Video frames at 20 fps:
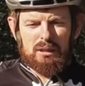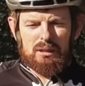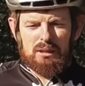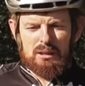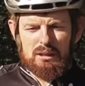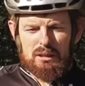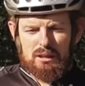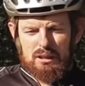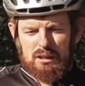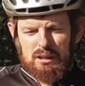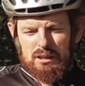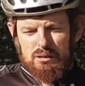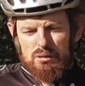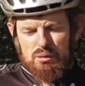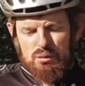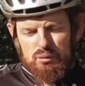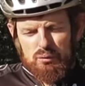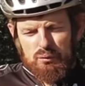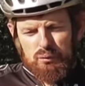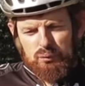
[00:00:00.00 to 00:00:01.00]
Э,
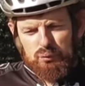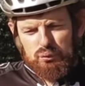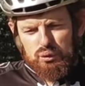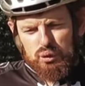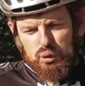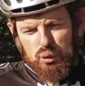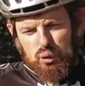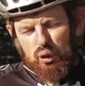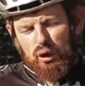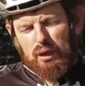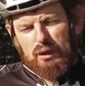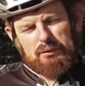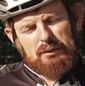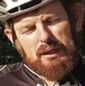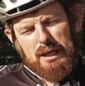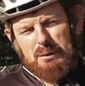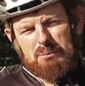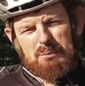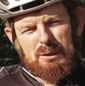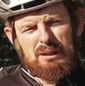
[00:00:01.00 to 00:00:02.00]
сухое
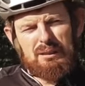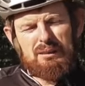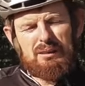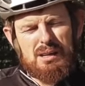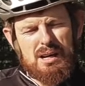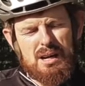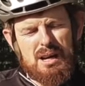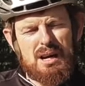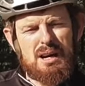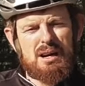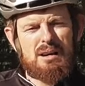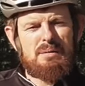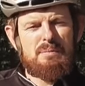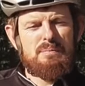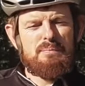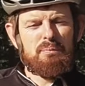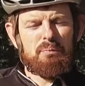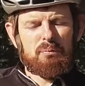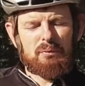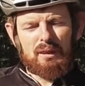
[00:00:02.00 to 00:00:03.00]
время на
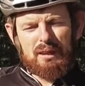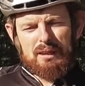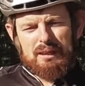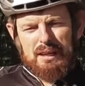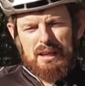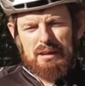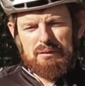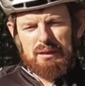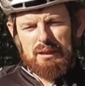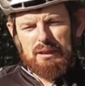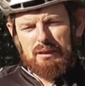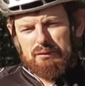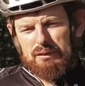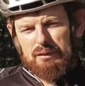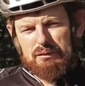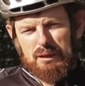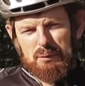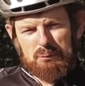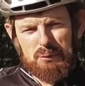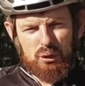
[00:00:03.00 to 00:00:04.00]
гревеле во
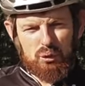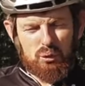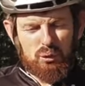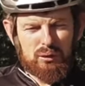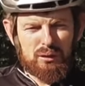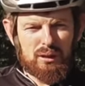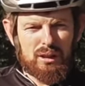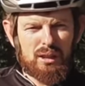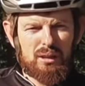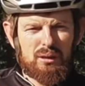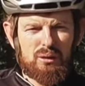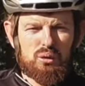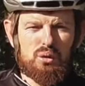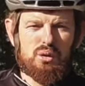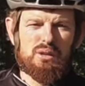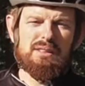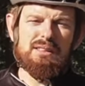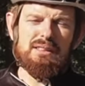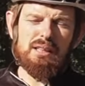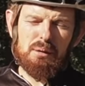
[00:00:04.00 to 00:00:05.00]
время гонки, то
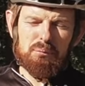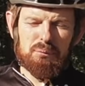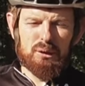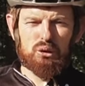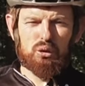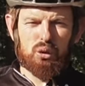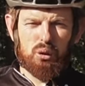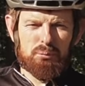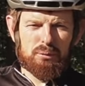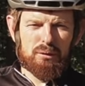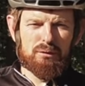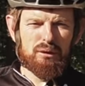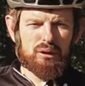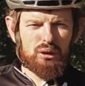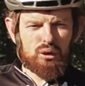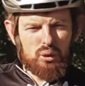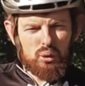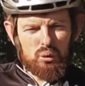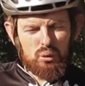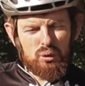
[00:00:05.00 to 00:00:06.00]
есть самый топовый
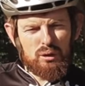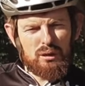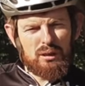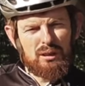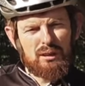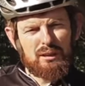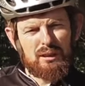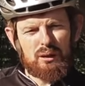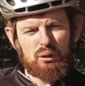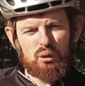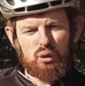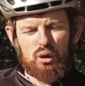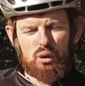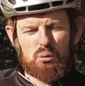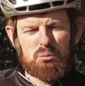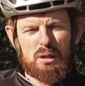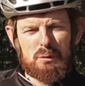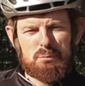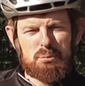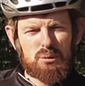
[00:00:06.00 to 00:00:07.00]
круг, который у
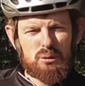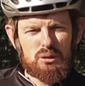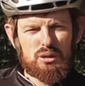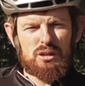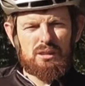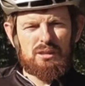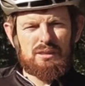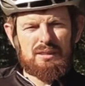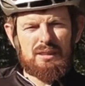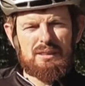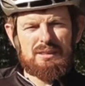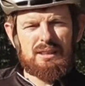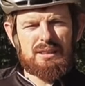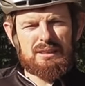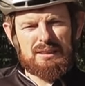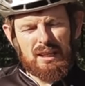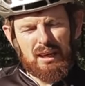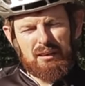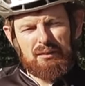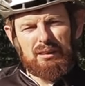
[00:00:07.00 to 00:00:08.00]
меня получился,
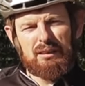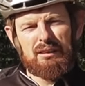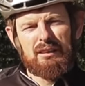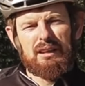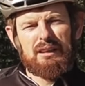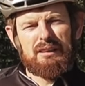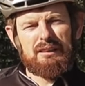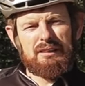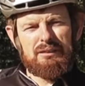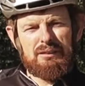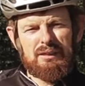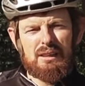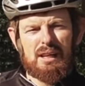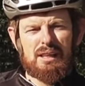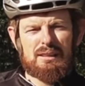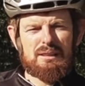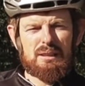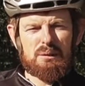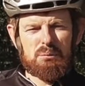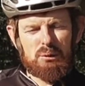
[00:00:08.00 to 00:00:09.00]
составил
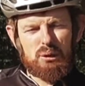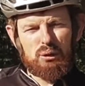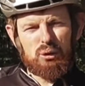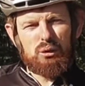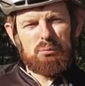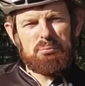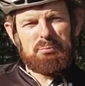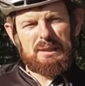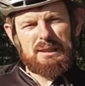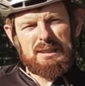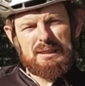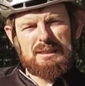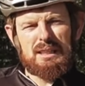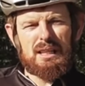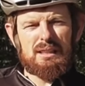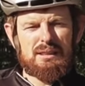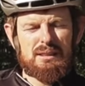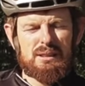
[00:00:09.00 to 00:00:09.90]
12 минут 50